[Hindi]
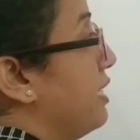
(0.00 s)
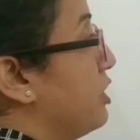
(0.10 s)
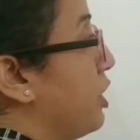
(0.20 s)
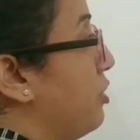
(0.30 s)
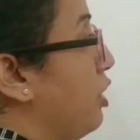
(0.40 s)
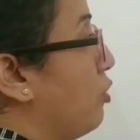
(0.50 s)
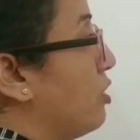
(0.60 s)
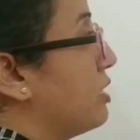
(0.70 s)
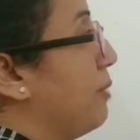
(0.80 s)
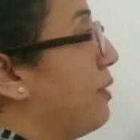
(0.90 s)
ये जनरल
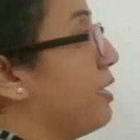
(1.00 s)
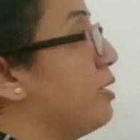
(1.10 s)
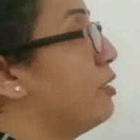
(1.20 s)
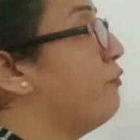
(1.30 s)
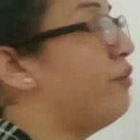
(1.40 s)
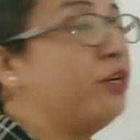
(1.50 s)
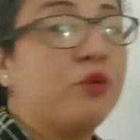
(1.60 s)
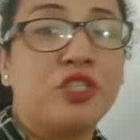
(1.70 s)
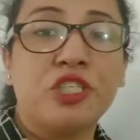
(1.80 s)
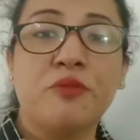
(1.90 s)
कॉन्सेप्ट है ये डिफरेंट
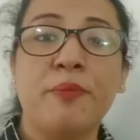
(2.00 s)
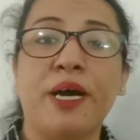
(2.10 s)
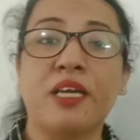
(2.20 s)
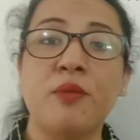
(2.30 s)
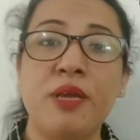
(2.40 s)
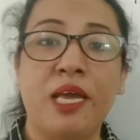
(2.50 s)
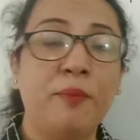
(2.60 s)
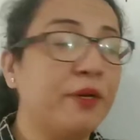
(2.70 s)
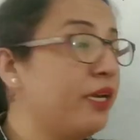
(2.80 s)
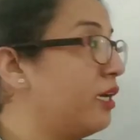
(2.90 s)
क्वेश्चंस में बाकी भी
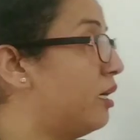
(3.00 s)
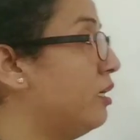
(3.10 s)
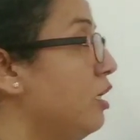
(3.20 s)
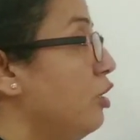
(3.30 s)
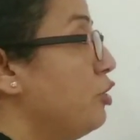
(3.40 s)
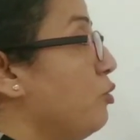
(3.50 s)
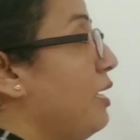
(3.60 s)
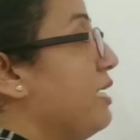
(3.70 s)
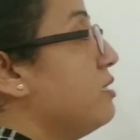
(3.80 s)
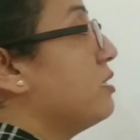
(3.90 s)
हेल्प करेगा जो
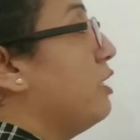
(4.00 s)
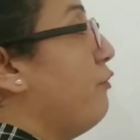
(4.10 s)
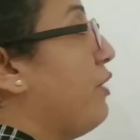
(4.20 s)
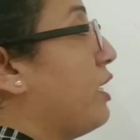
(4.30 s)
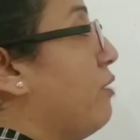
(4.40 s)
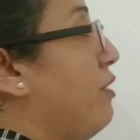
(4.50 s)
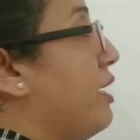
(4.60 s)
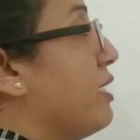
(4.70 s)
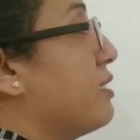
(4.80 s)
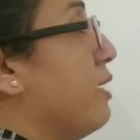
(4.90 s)
लेंस का रिफ्रैक्टिव
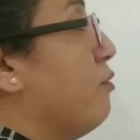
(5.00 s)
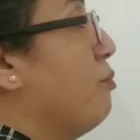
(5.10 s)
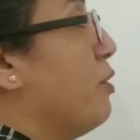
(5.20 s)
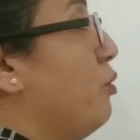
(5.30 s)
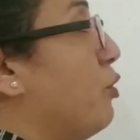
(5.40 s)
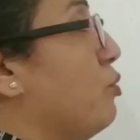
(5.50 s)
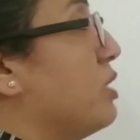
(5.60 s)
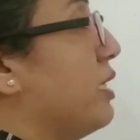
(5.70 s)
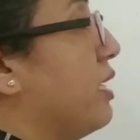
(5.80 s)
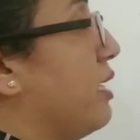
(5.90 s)
इंडेक्स है वो म्यू टू
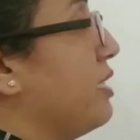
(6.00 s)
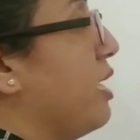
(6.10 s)
से दिखा